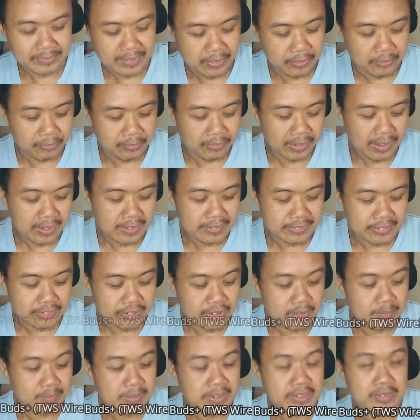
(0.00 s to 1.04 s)
wireless
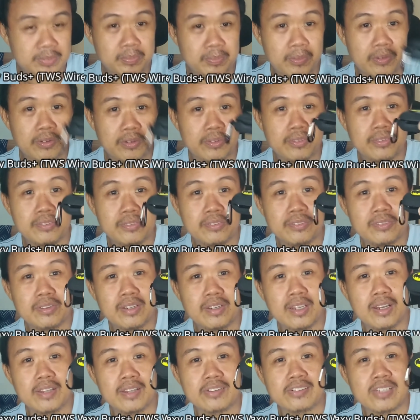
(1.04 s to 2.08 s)
earbuds po
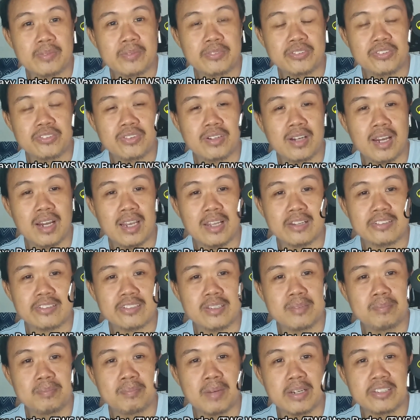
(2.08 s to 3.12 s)
na Samsung Galaxy
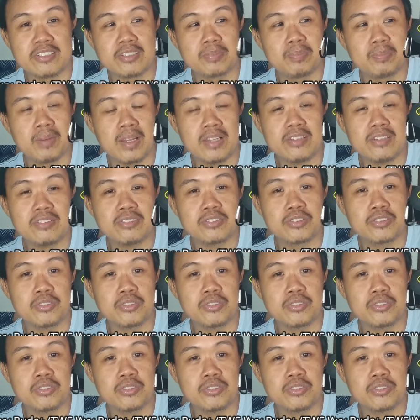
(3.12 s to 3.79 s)
Buds Plus.